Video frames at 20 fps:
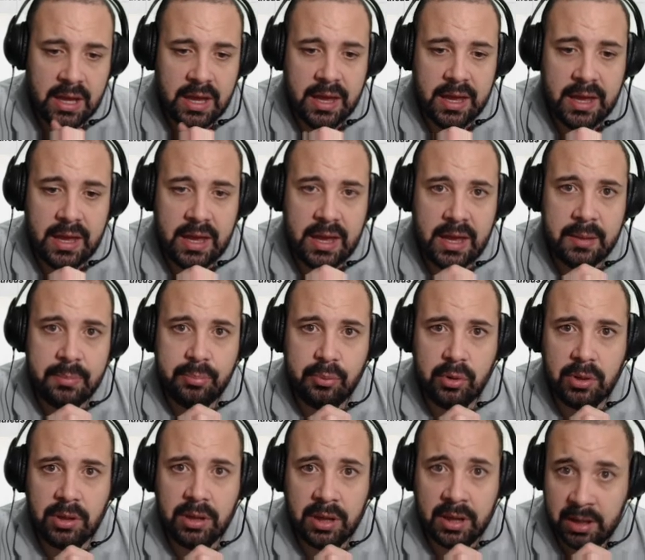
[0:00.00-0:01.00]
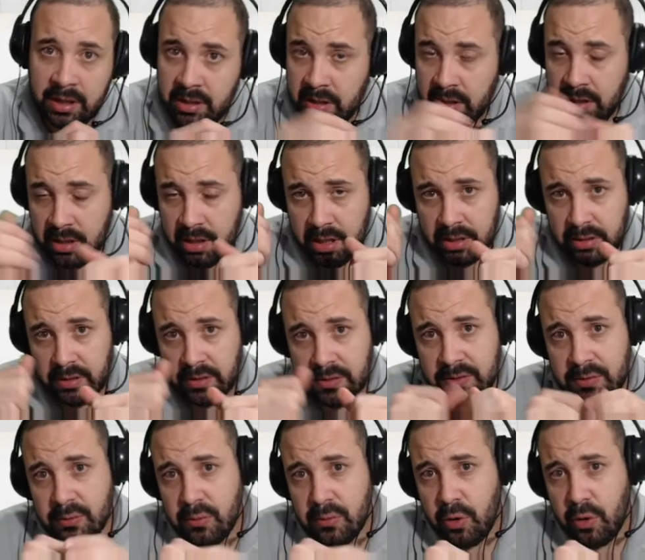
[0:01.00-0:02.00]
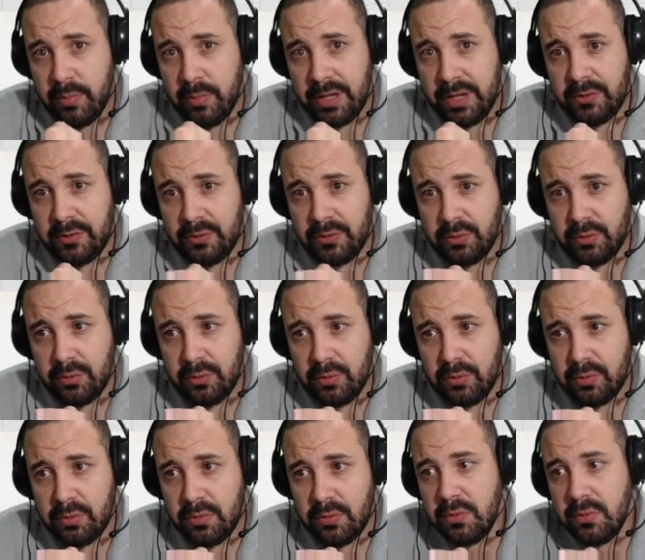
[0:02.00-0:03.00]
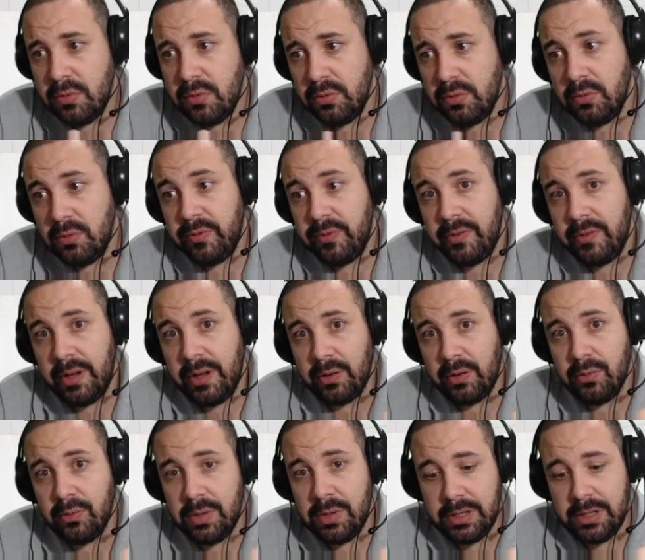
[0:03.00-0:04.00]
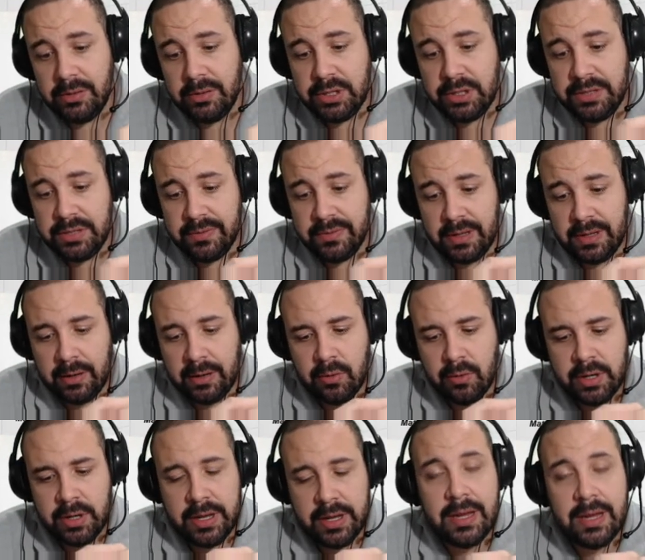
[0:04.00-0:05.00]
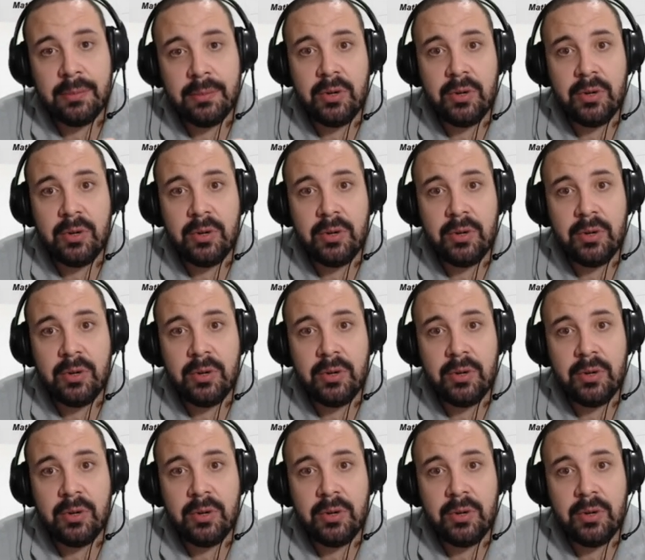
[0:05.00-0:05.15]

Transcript: é, por quê? Nós no começo do. No final do ano eu tive lá, cortei a